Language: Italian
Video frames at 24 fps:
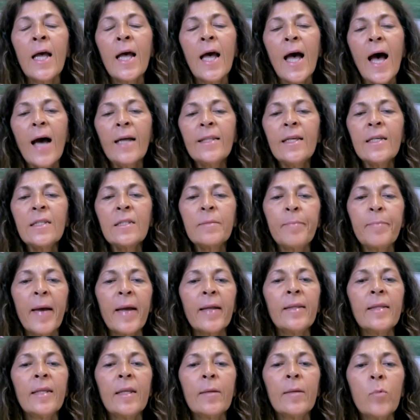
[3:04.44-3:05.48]
ad
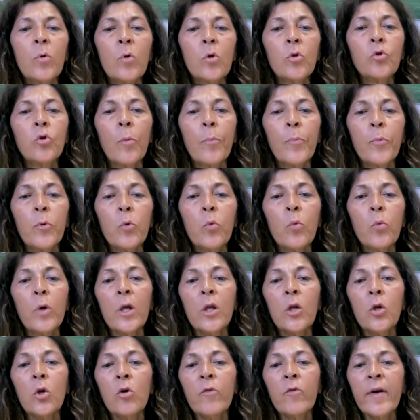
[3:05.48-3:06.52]
aspetti molto più
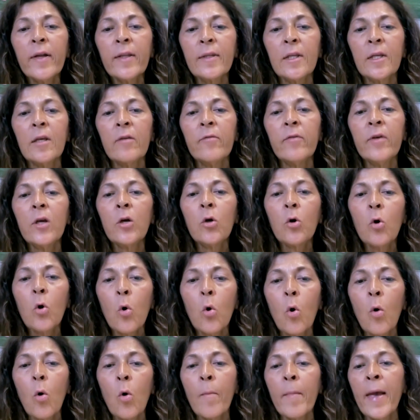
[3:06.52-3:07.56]
innovativi
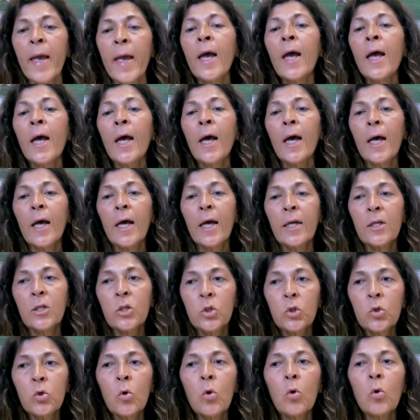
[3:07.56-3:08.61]
come eh,
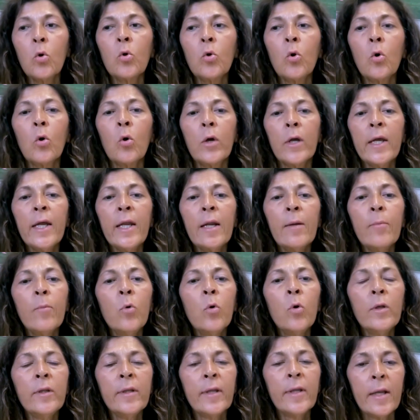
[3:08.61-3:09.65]
sono il
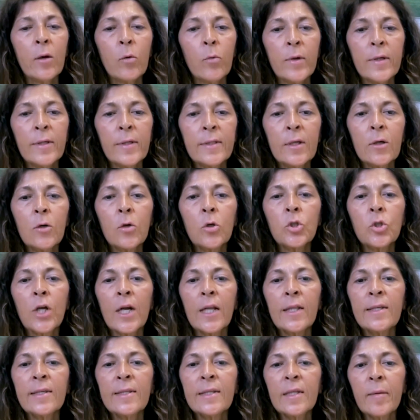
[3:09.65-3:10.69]
multilinguistico, cioè
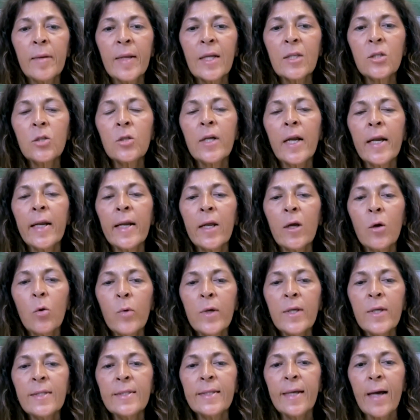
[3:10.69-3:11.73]
la discriminazione
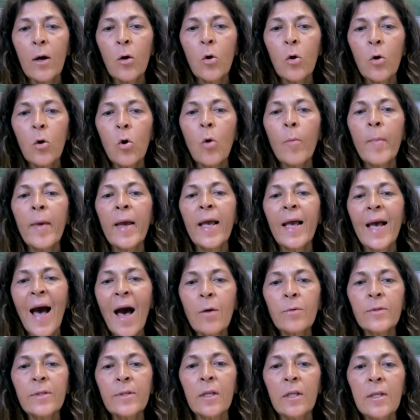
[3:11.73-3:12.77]
linguistica come
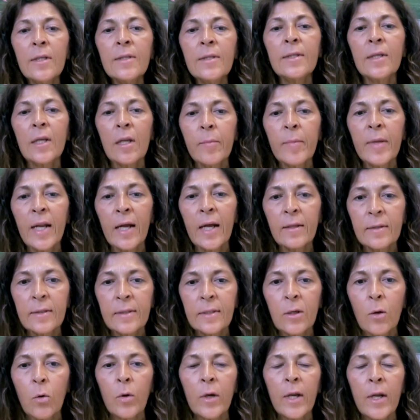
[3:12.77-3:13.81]
causa di
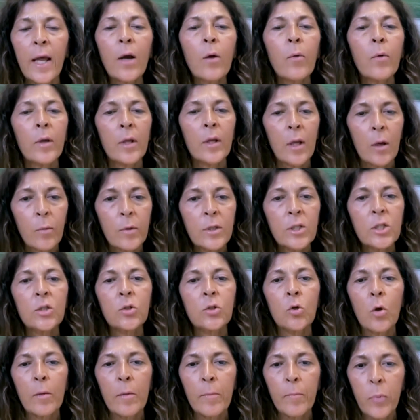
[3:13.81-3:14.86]
discriminazione, quindi qui ci
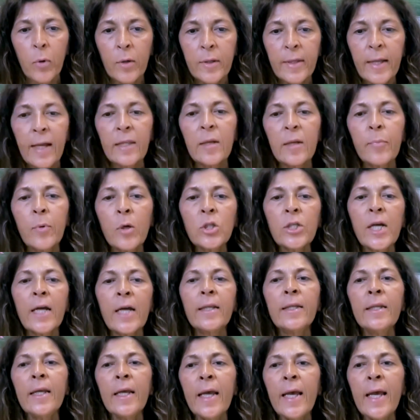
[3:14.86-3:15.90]
sono importanti
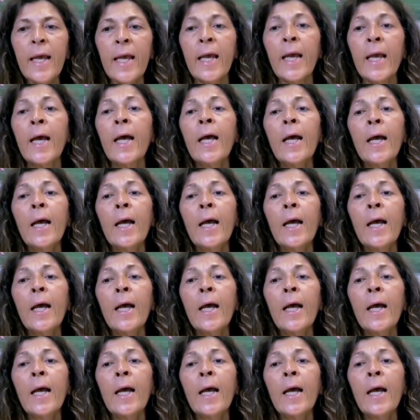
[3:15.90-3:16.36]
progetti e